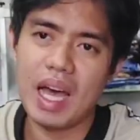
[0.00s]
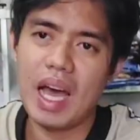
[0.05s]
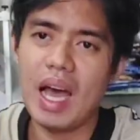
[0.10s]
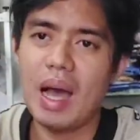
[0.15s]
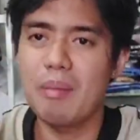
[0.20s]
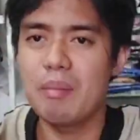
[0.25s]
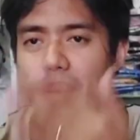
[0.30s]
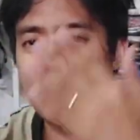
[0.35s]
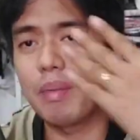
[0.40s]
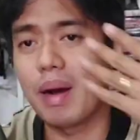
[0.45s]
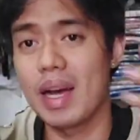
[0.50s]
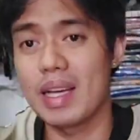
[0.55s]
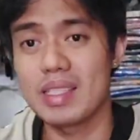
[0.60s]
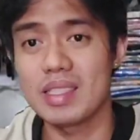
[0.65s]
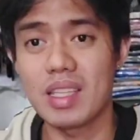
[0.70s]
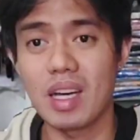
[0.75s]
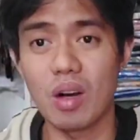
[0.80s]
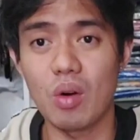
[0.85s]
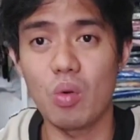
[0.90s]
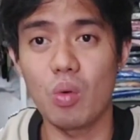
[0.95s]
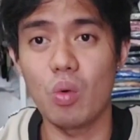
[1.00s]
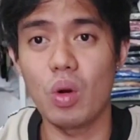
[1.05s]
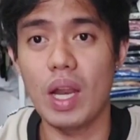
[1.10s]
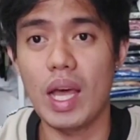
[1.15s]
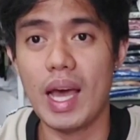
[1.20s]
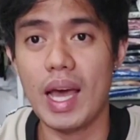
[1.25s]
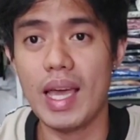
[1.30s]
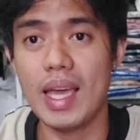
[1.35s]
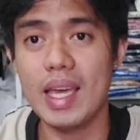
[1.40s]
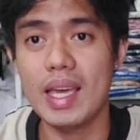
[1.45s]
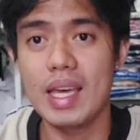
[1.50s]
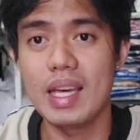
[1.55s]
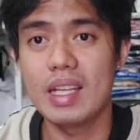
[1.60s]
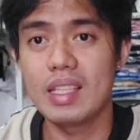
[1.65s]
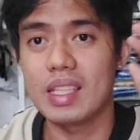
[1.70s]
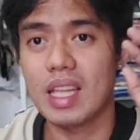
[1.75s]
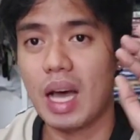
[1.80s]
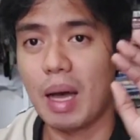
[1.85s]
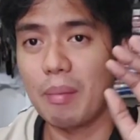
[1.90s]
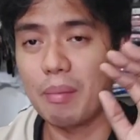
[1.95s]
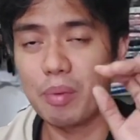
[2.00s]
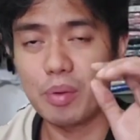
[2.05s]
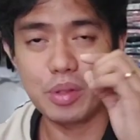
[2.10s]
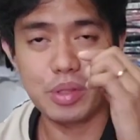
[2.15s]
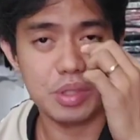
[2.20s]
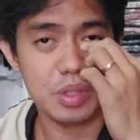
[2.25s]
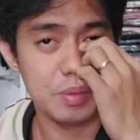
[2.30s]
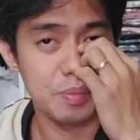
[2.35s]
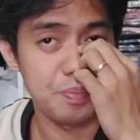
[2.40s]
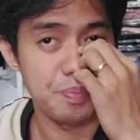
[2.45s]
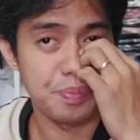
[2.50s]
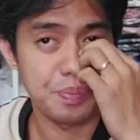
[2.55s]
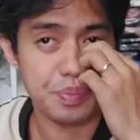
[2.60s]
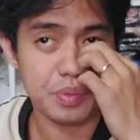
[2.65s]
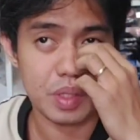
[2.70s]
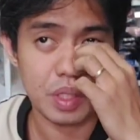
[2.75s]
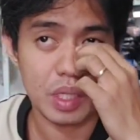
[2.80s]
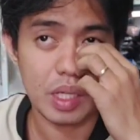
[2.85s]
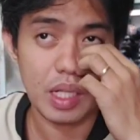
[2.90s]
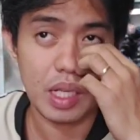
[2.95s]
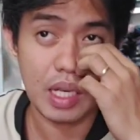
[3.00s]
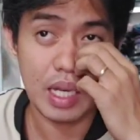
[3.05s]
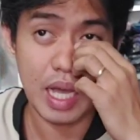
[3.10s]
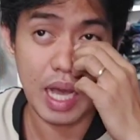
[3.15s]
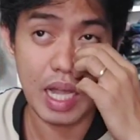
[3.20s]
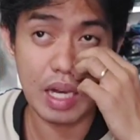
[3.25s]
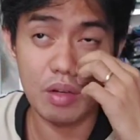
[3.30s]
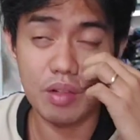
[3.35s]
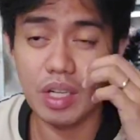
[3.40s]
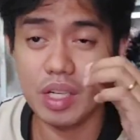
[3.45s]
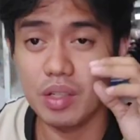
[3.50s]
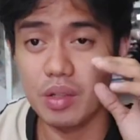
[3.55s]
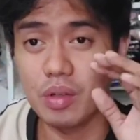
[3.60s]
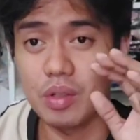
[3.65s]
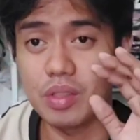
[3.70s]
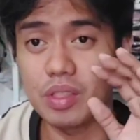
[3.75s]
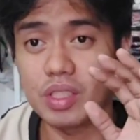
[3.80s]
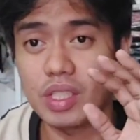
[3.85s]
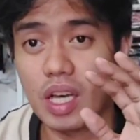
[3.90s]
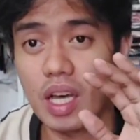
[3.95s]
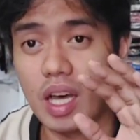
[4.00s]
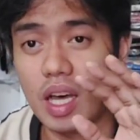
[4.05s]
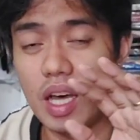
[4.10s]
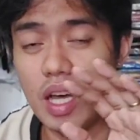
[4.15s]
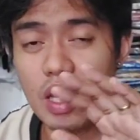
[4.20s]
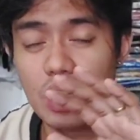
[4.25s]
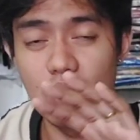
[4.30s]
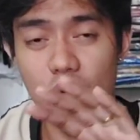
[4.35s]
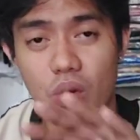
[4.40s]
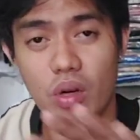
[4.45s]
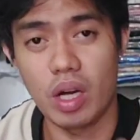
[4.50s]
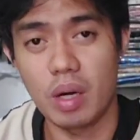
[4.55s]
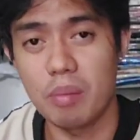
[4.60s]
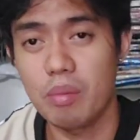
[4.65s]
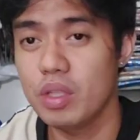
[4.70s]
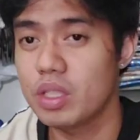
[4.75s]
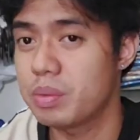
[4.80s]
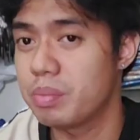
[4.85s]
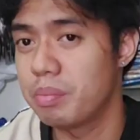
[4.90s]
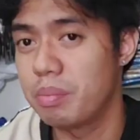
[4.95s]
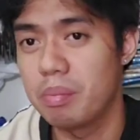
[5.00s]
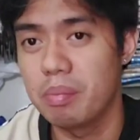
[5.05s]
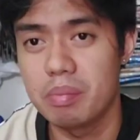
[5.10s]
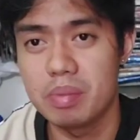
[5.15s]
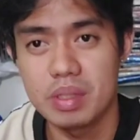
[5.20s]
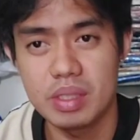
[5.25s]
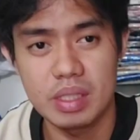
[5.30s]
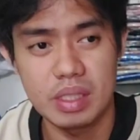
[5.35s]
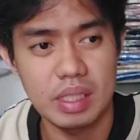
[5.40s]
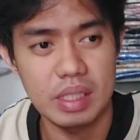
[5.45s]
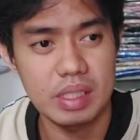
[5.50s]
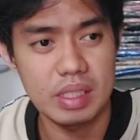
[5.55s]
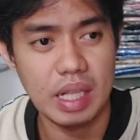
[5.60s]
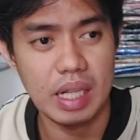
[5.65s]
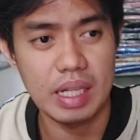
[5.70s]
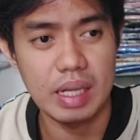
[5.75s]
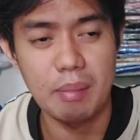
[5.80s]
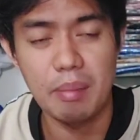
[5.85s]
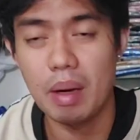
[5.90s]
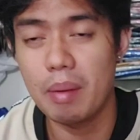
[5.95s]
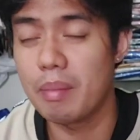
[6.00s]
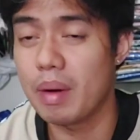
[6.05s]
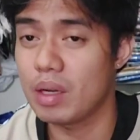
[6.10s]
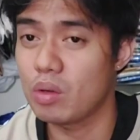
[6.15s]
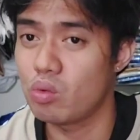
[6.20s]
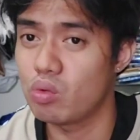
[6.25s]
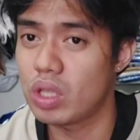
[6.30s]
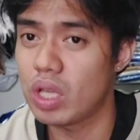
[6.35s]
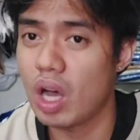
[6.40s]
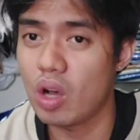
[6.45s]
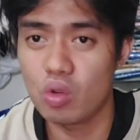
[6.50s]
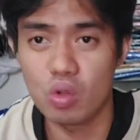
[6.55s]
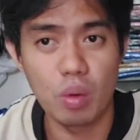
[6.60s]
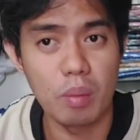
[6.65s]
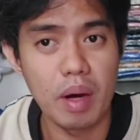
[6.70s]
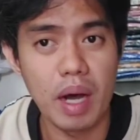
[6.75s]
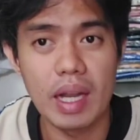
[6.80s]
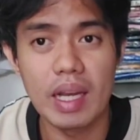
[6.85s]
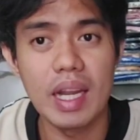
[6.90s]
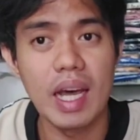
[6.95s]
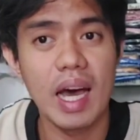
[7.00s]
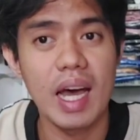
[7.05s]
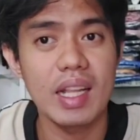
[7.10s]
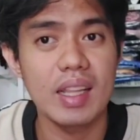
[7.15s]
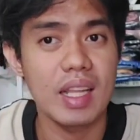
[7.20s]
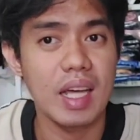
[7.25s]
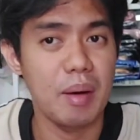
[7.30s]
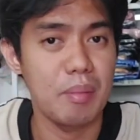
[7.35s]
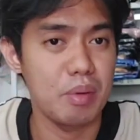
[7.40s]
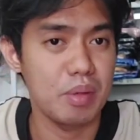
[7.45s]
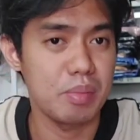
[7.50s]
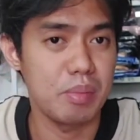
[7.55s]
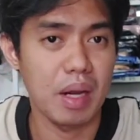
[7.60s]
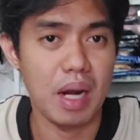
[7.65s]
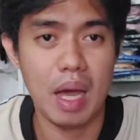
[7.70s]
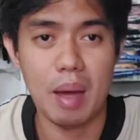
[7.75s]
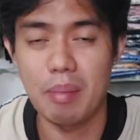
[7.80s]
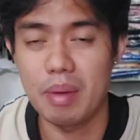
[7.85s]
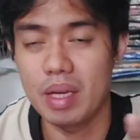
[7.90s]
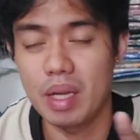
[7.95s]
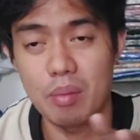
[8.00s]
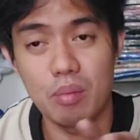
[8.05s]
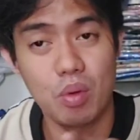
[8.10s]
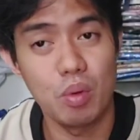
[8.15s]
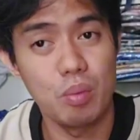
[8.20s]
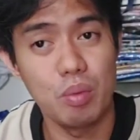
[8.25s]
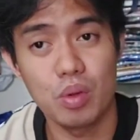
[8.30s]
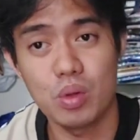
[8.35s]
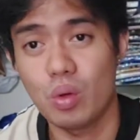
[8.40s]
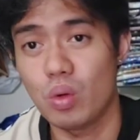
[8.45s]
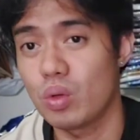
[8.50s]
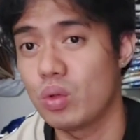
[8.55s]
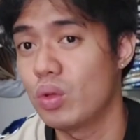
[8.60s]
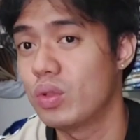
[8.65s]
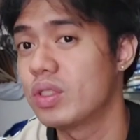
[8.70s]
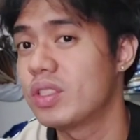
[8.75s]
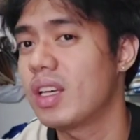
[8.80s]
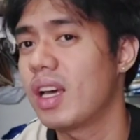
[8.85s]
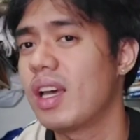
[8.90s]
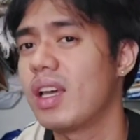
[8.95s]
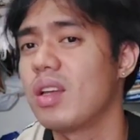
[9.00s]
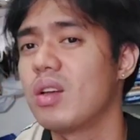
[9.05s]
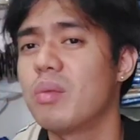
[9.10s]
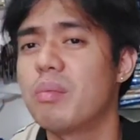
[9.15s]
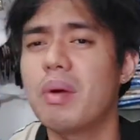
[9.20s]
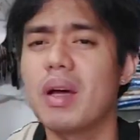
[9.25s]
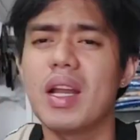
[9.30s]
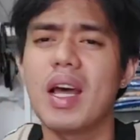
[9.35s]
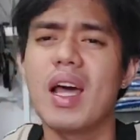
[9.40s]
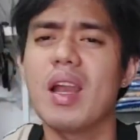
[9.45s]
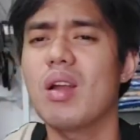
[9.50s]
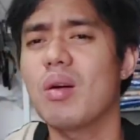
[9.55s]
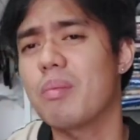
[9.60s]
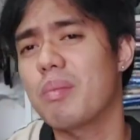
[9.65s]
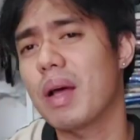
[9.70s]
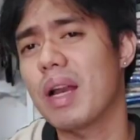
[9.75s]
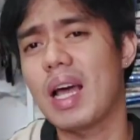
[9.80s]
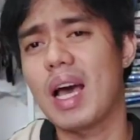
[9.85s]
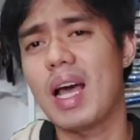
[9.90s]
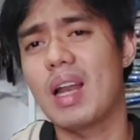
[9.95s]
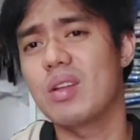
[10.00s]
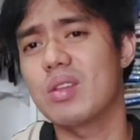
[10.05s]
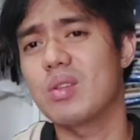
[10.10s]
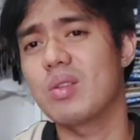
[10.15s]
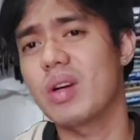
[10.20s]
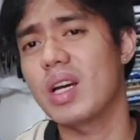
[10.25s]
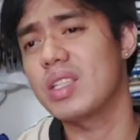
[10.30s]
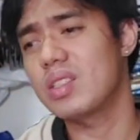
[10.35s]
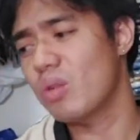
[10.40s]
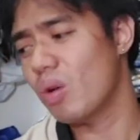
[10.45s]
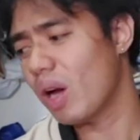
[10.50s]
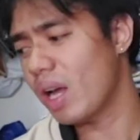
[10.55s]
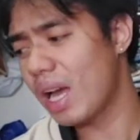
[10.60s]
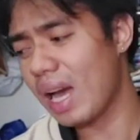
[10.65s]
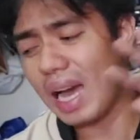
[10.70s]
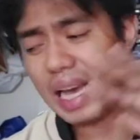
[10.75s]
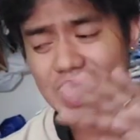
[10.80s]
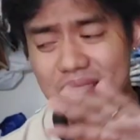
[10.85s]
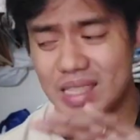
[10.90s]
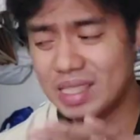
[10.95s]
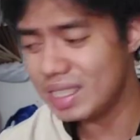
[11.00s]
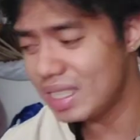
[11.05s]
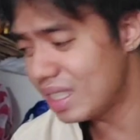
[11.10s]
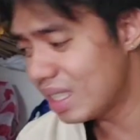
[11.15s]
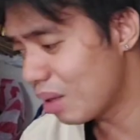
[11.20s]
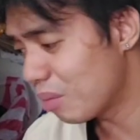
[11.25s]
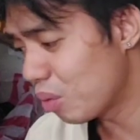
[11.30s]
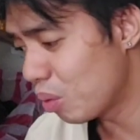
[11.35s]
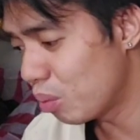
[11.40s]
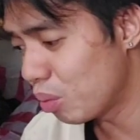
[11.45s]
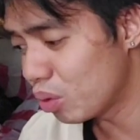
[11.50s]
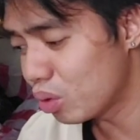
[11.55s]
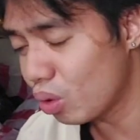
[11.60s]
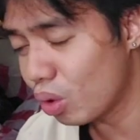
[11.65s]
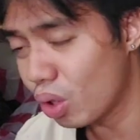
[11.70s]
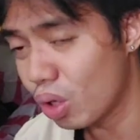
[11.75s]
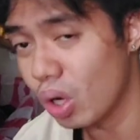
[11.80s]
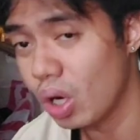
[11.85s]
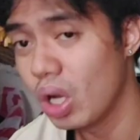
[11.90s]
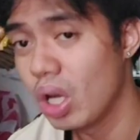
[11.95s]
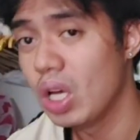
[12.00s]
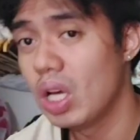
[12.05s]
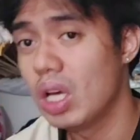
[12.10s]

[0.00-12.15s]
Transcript: na, ang babangis ng kulay. Tapos, lalo na doon sa lugar mo is sandamakmak yung taong dumadaan tapos marami nagmumotor doon sa inyo. Panalo, panalo to guys. So kaya kahit hindi nagmumotor,